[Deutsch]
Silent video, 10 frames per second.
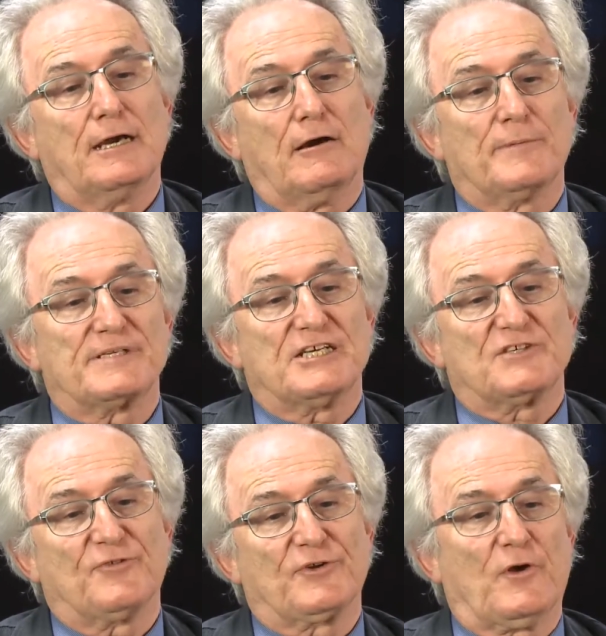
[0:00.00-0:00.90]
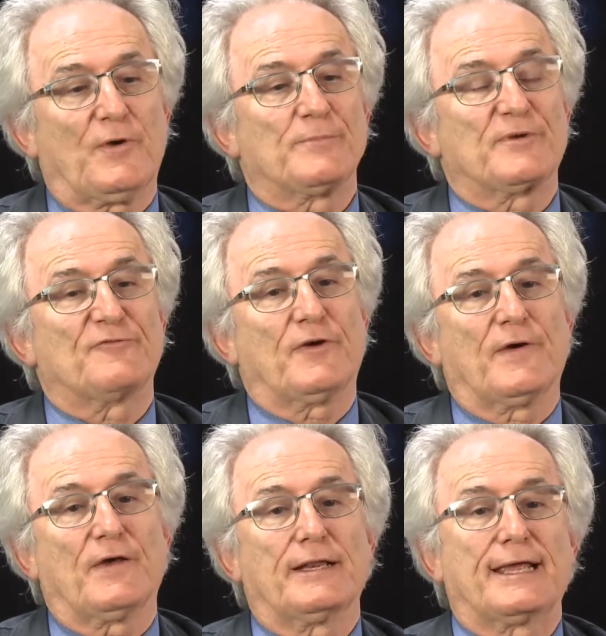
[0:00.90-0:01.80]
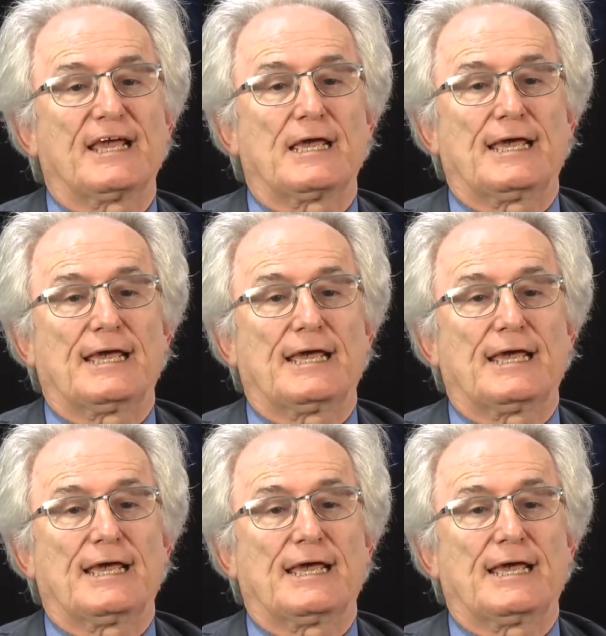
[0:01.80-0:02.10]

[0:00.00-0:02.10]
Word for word: aber es ist vor allem gefährlich